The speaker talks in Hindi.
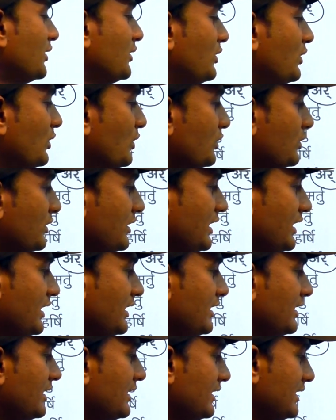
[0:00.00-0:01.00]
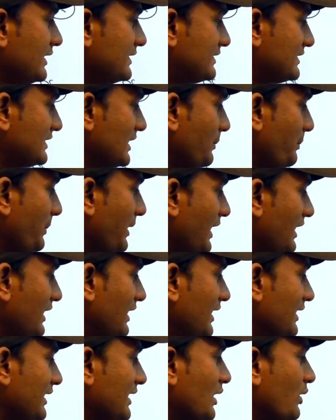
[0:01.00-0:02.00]
क्योंकि इससे
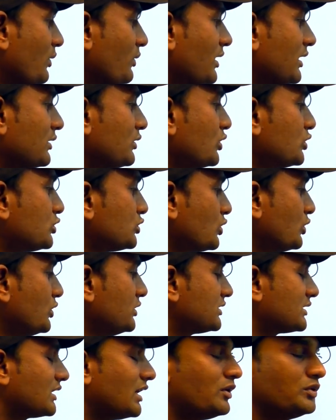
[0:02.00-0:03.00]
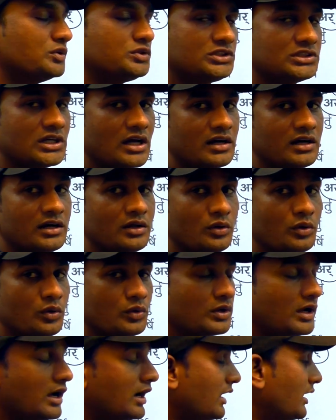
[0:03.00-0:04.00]
पहले क्या होगा दोस्तों इसका उच्चारण
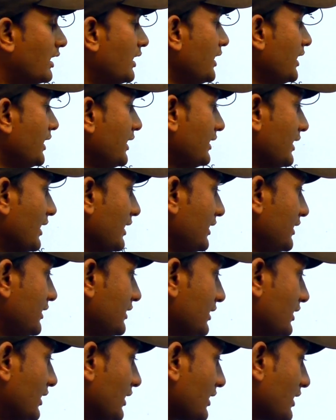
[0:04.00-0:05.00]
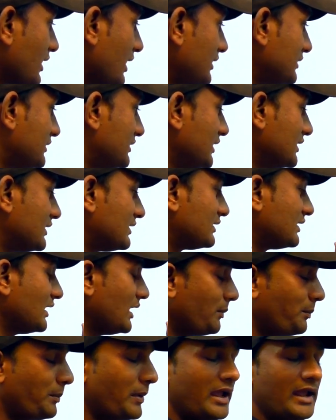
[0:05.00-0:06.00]
होगा यानी र का
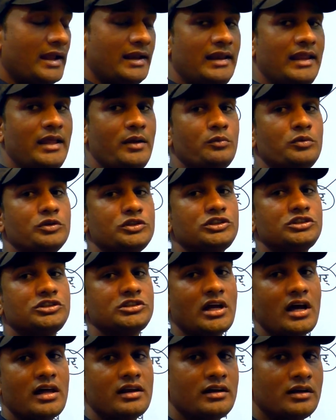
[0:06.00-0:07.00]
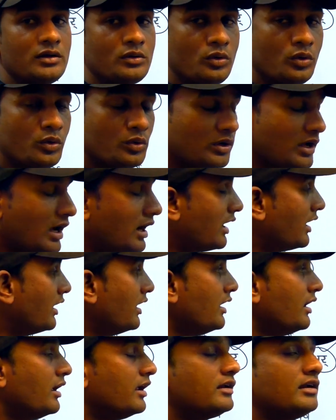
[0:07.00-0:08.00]
जिससे पहले उच्चारण होगा
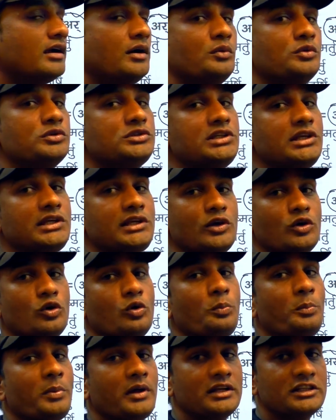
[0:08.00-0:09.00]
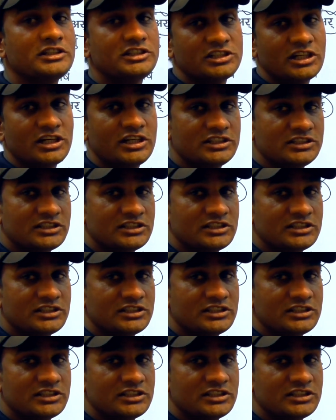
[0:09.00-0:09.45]
र उसी के ऊपर चढ़